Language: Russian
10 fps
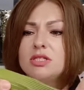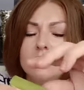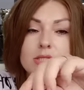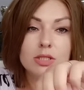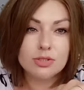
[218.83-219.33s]

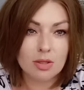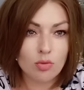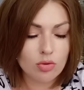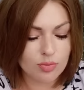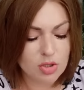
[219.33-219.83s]
здесь
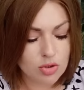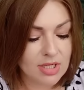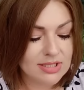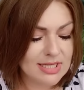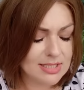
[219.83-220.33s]
зип-замок. У меня еще
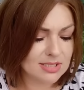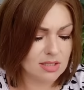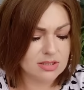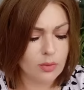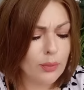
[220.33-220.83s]
коктейль
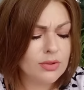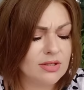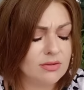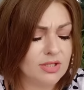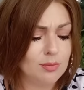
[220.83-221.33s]
остался.
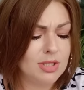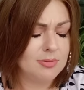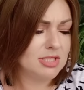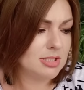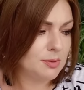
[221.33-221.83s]
Я во время
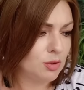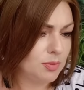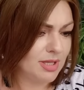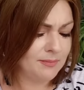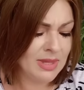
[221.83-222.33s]
беременности его не
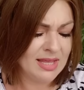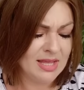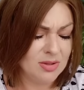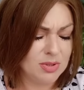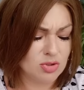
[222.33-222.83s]
пила,
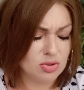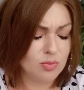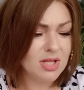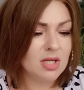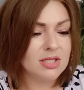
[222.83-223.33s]
потому что,
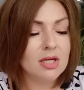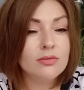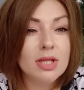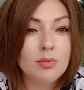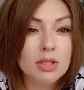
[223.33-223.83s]
ну, мало ли, и так
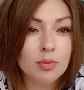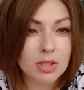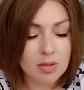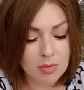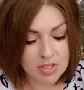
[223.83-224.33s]
витамины
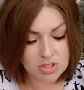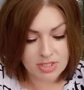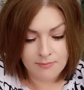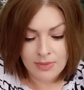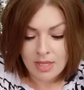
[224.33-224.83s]
принимаешь,
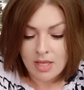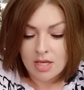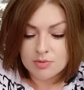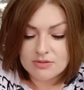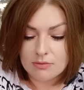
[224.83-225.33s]
да?
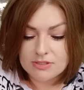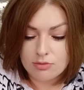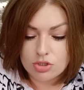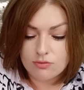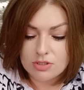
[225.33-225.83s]
Мы с вами в
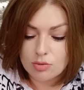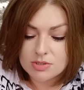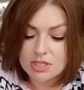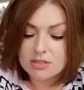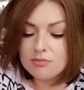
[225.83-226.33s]
следующем видео
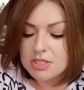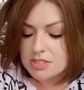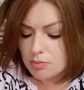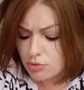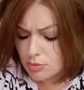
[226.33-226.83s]
обязательно
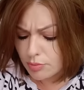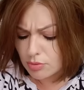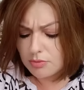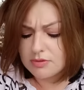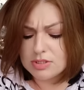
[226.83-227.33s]
вместе будем
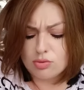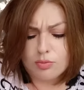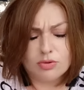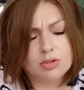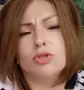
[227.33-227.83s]
пробовать
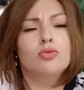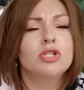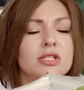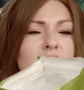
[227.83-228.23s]
суп. Ой, ложку сейчас